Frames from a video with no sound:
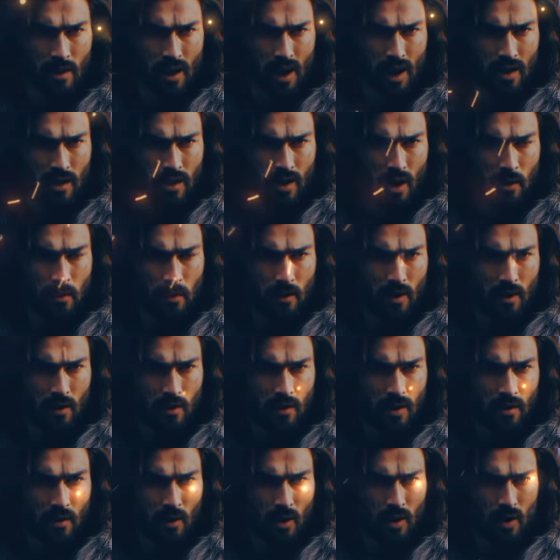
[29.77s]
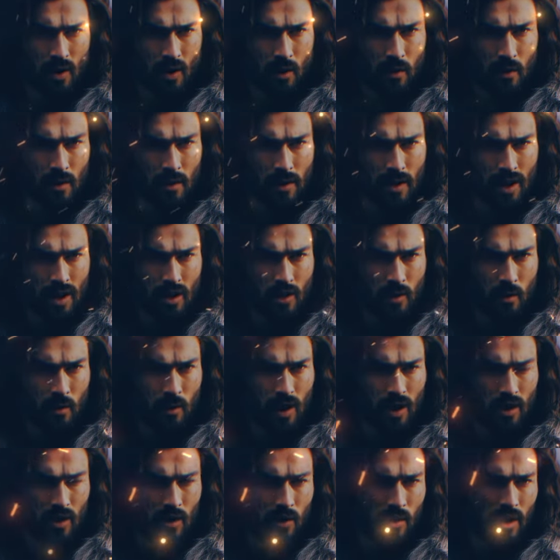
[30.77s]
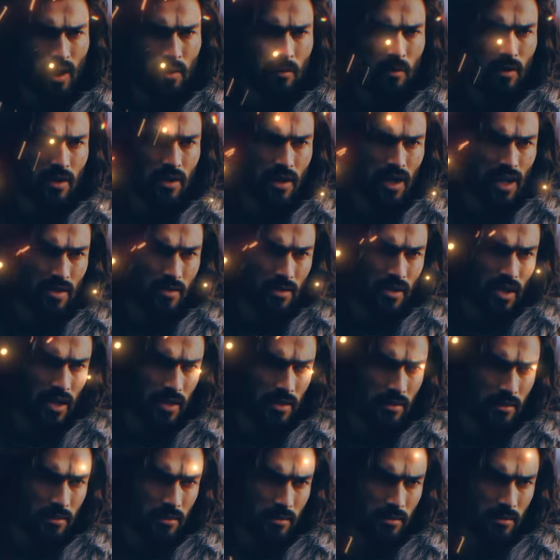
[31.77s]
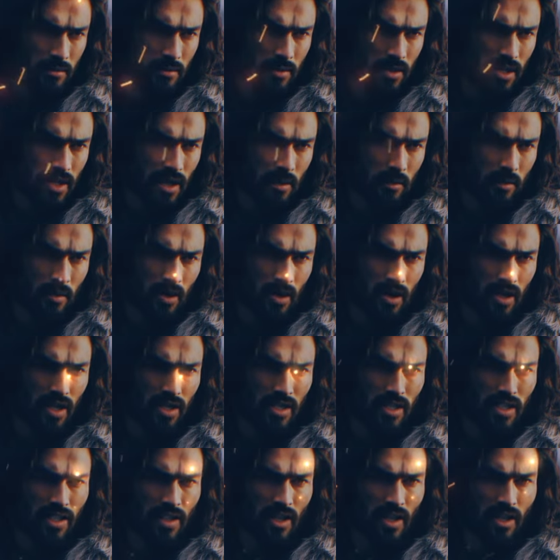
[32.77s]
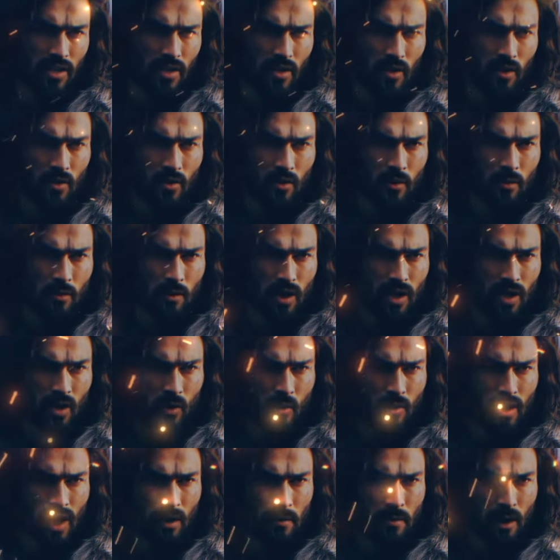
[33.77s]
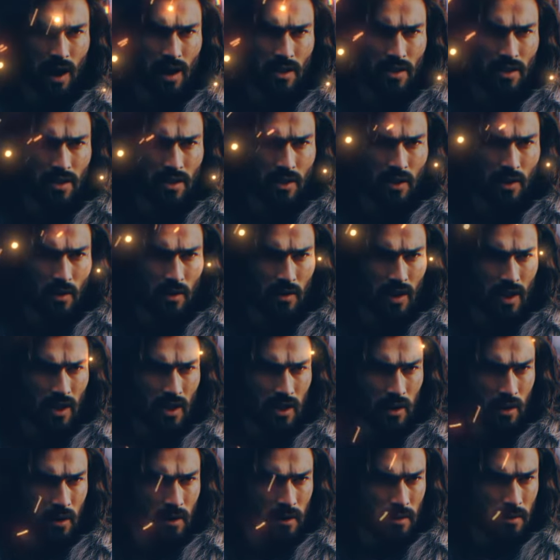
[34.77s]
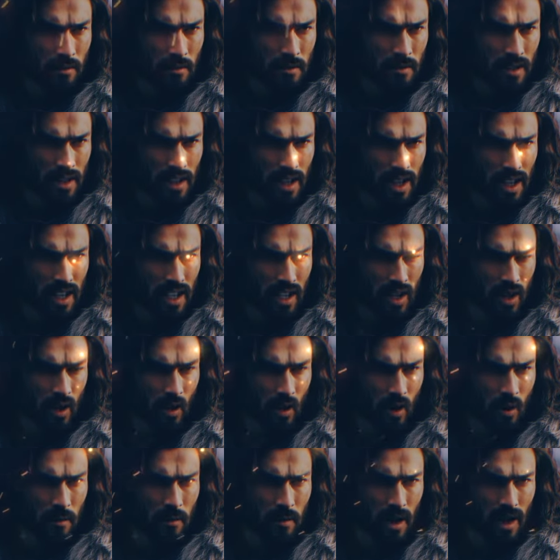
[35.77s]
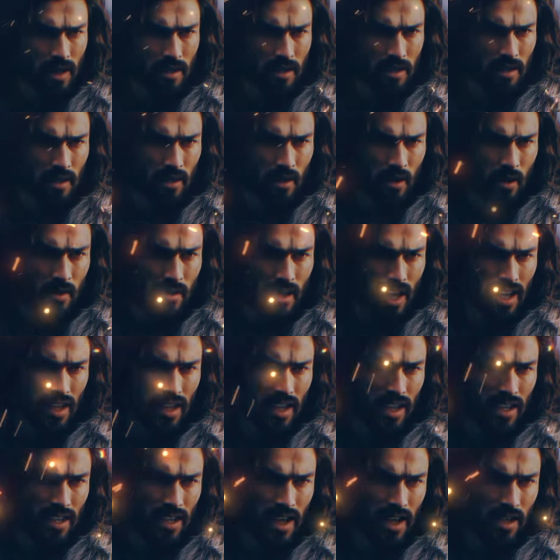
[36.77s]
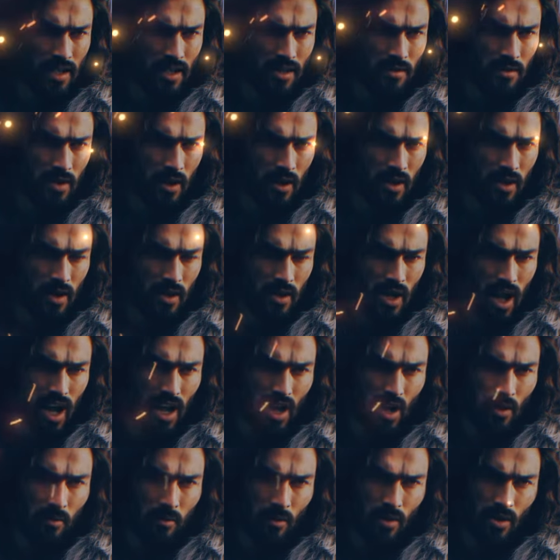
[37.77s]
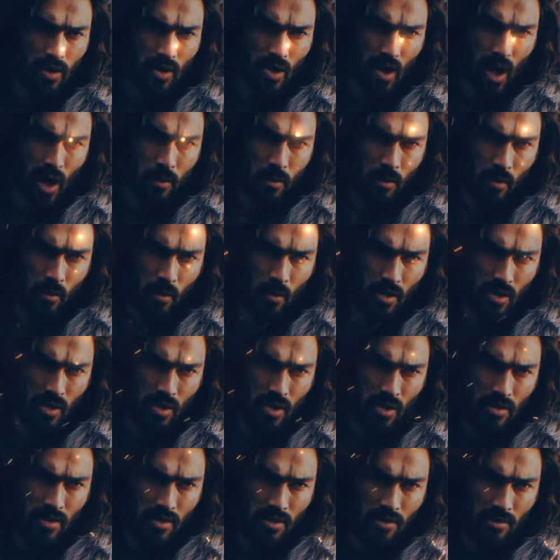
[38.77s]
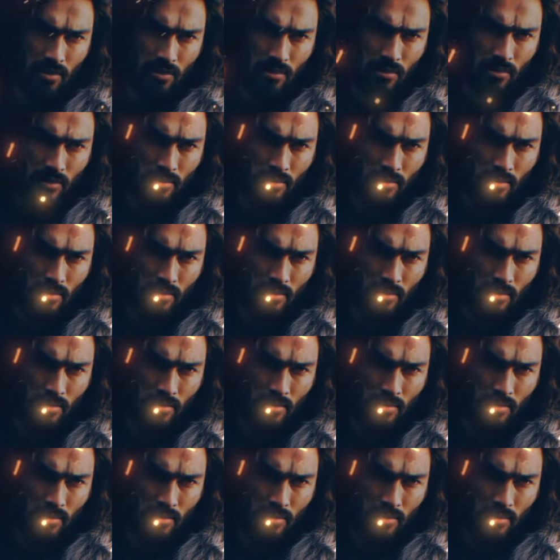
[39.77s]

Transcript: Ensemble, nous avons surmonté tous les tsunamis de la vie. Les murs des cités sont tombés sous l'impact de nos assauts. Les légions romaines se sont inclinées devant notre incommensurable puissance.